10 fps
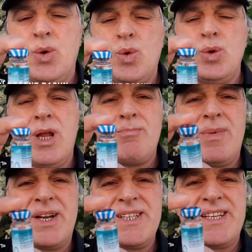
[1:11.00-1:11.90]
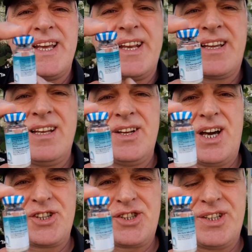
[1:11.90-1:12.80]
Kullanmanız gereken
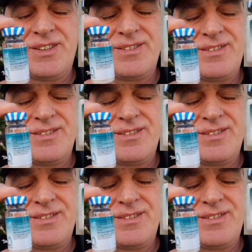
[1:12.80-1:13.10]
aşı